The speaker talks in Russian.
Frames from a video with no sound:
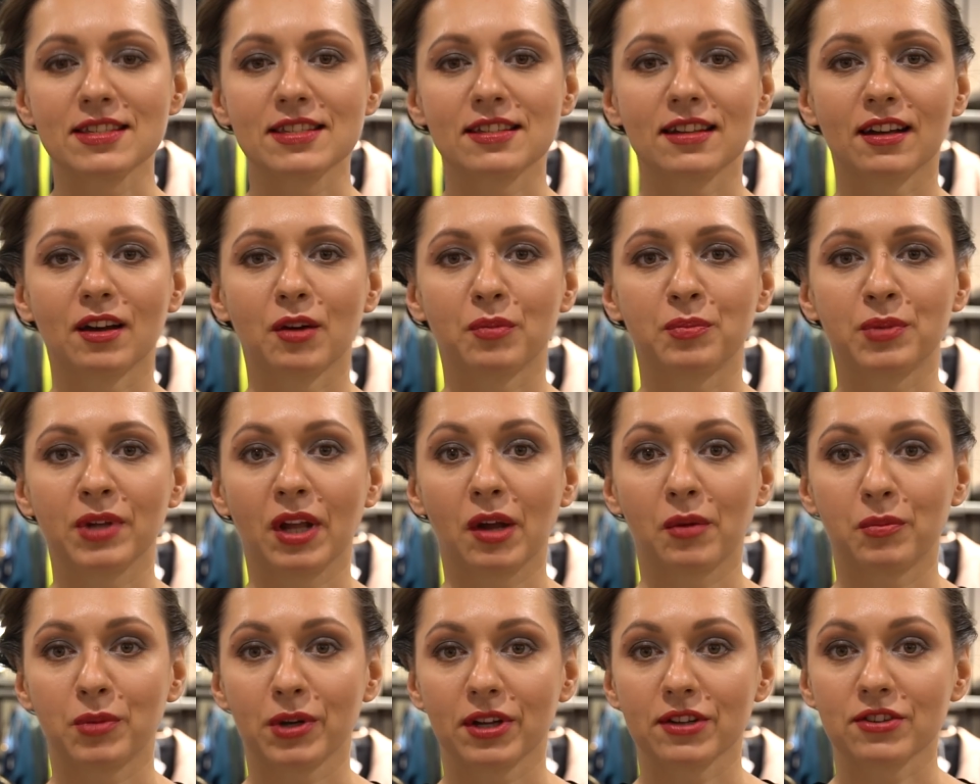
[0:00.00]
за
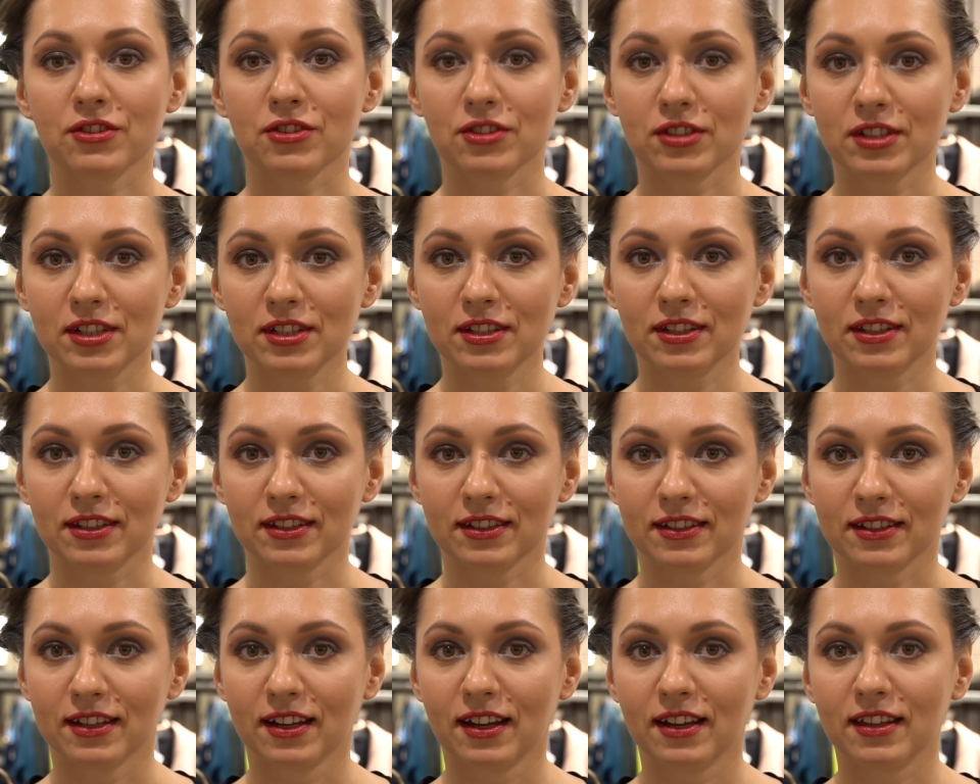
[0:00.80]

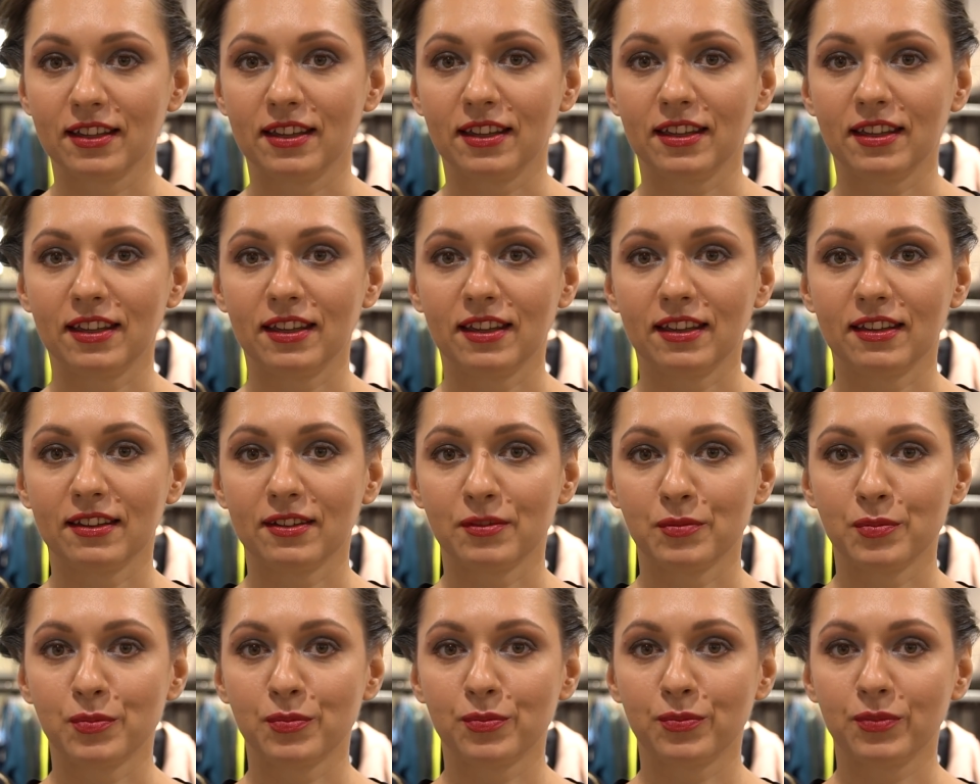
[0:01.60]
преображение,
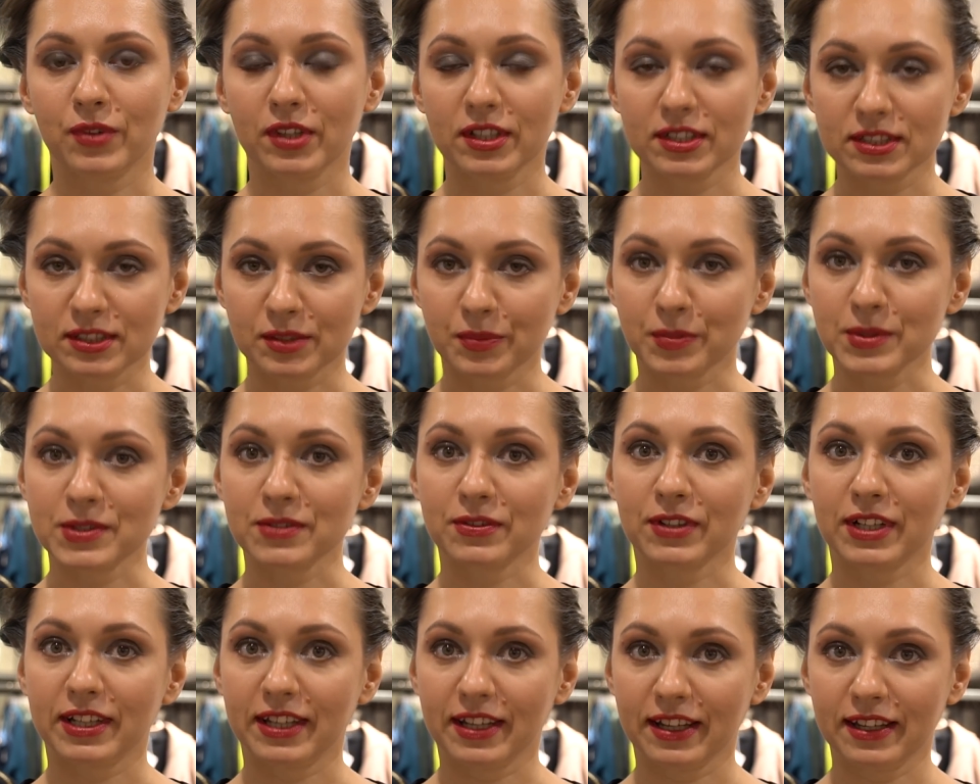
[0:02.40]
и Настя
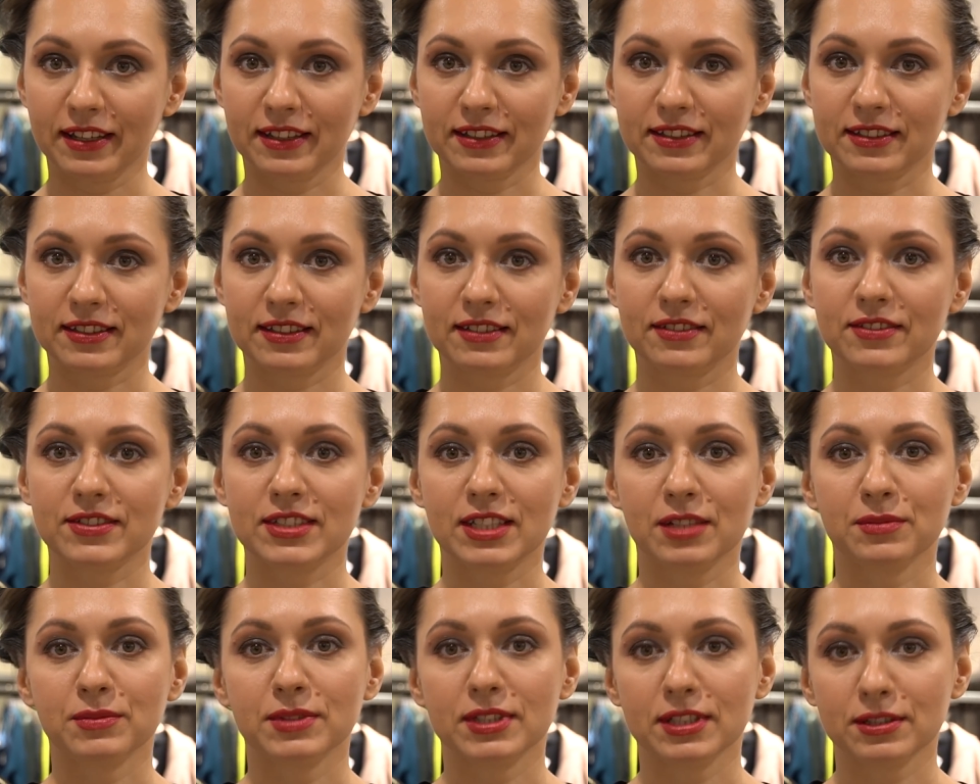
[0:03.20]
позволяет
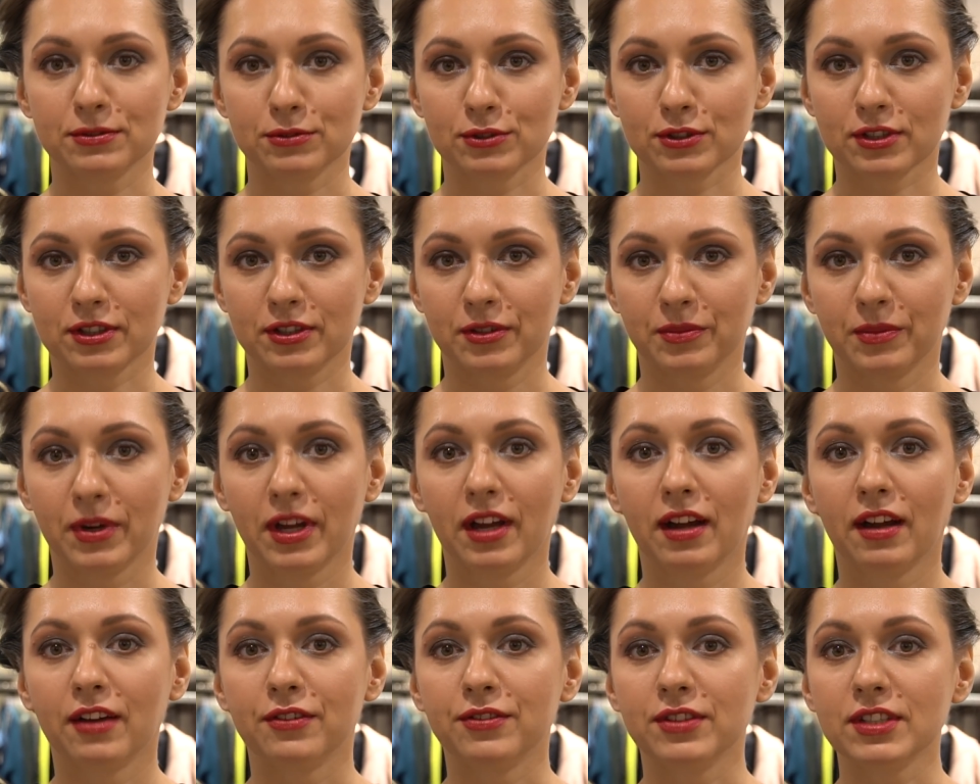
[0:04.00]
всем девушкам
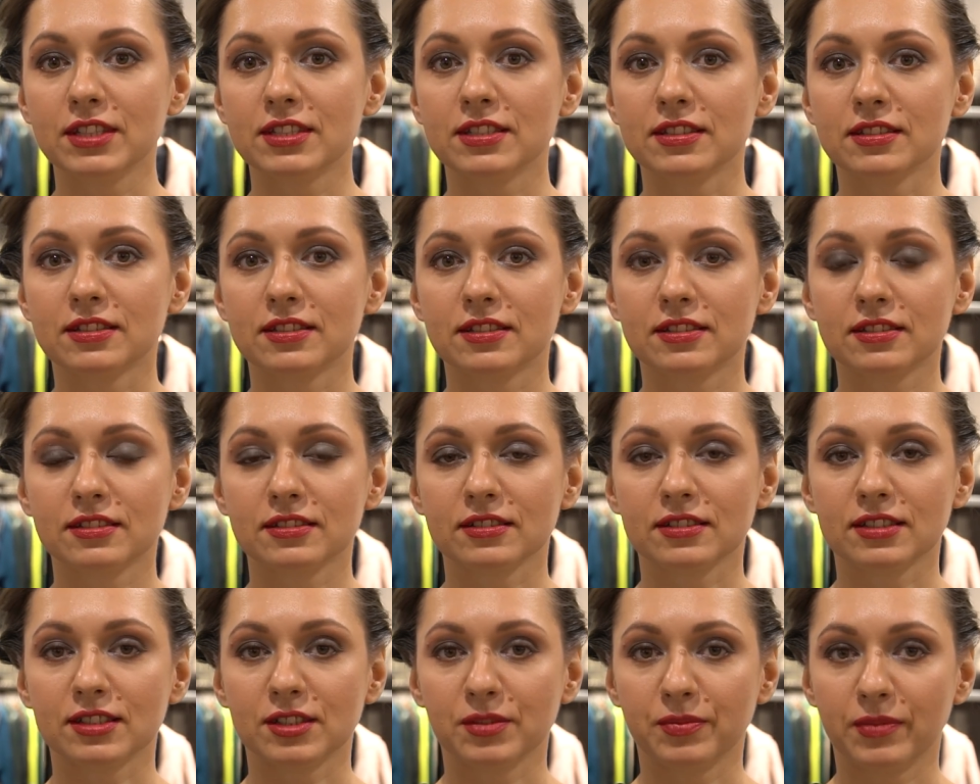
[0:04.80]
видеть
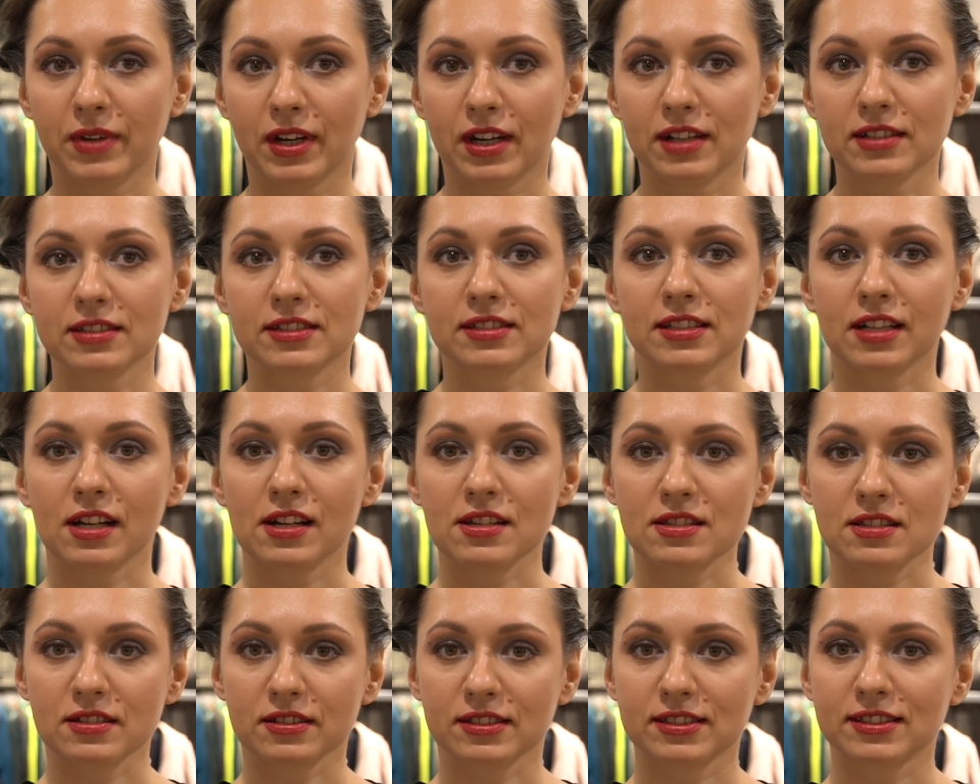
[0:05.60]
себя с
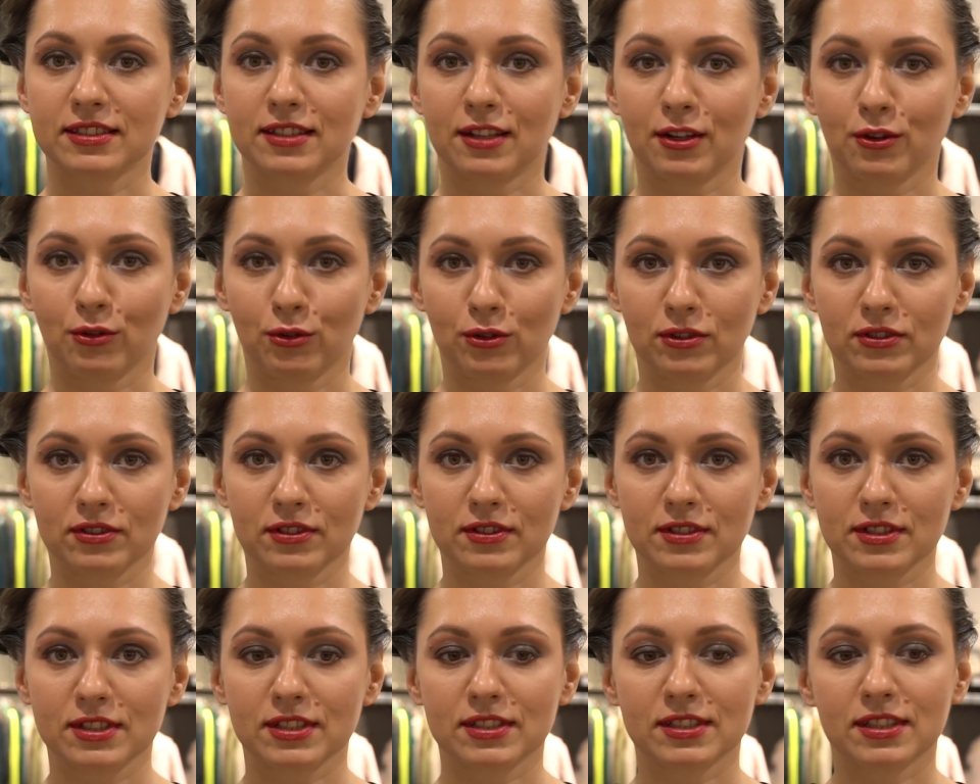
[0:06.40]
разных сторон,
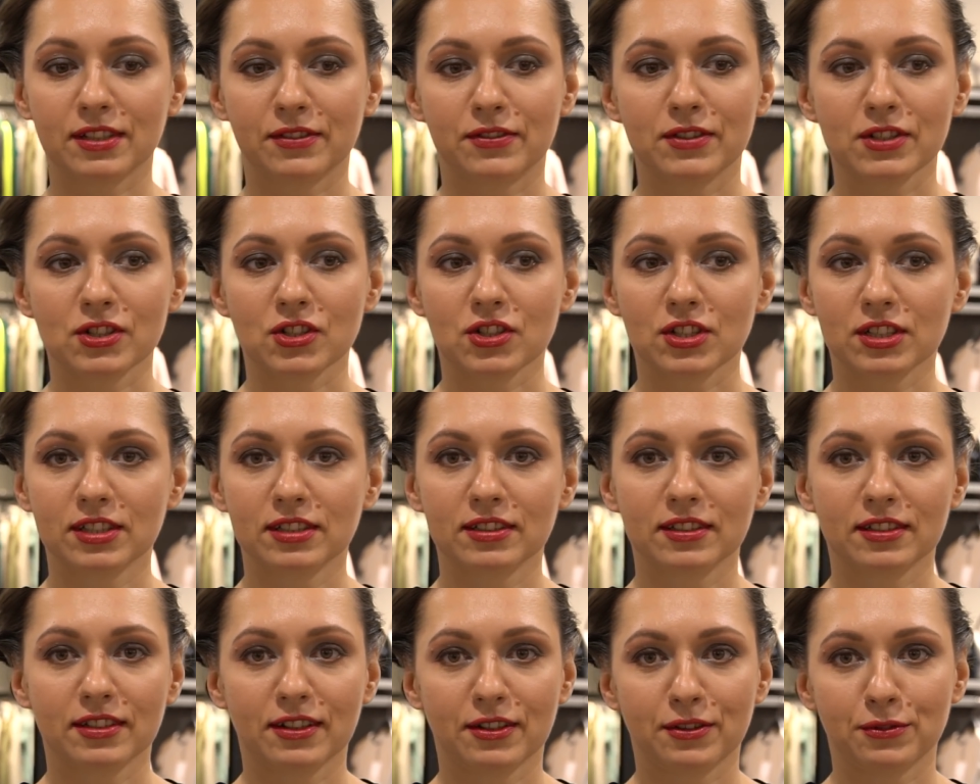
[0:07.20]

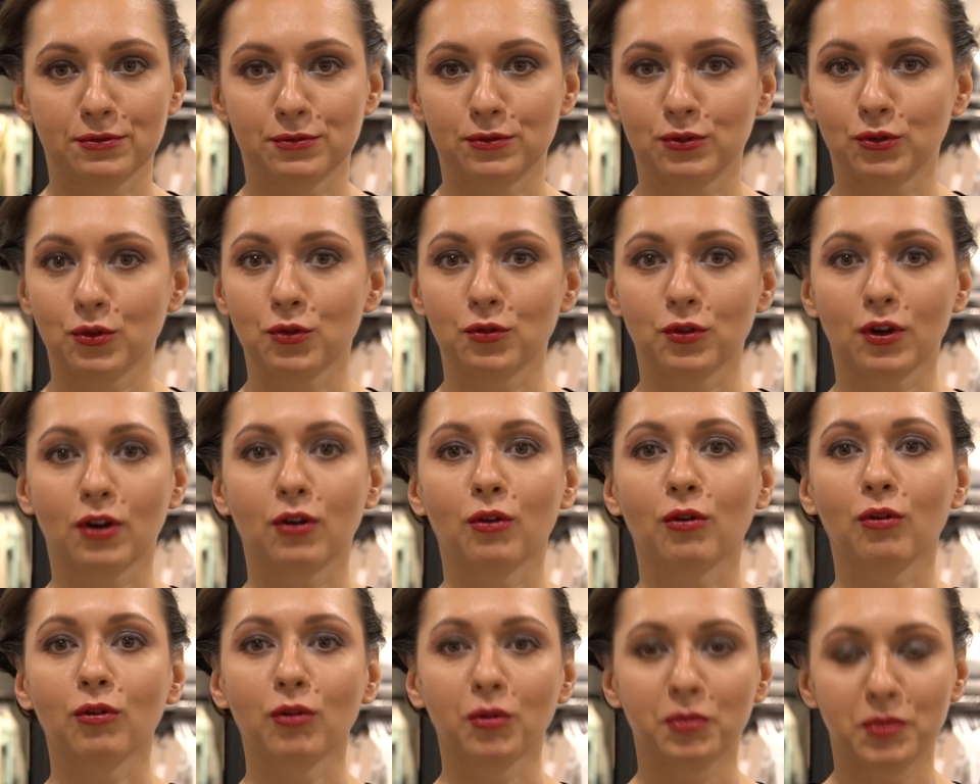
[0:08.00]
совершенно в
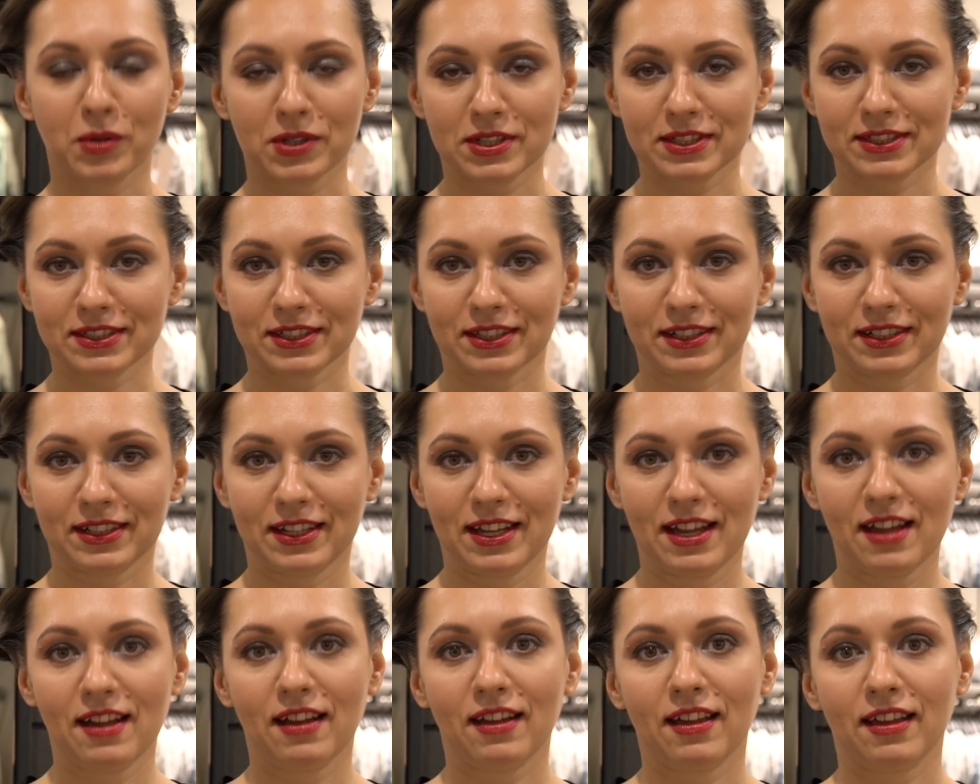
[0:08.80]
новых образах.
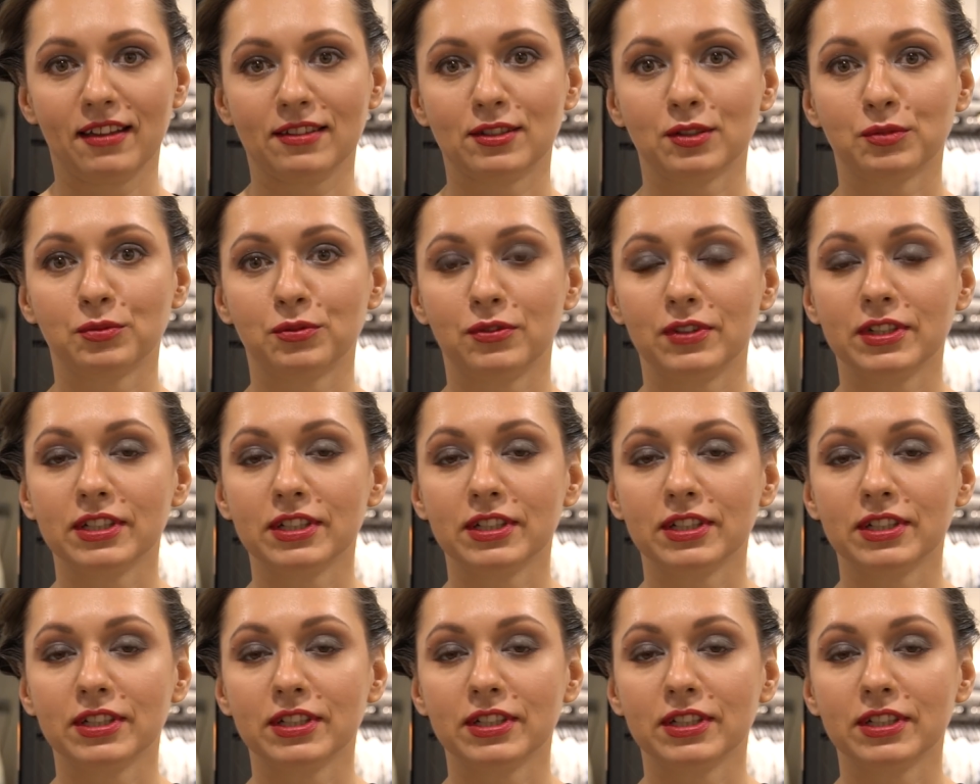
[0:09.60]
Это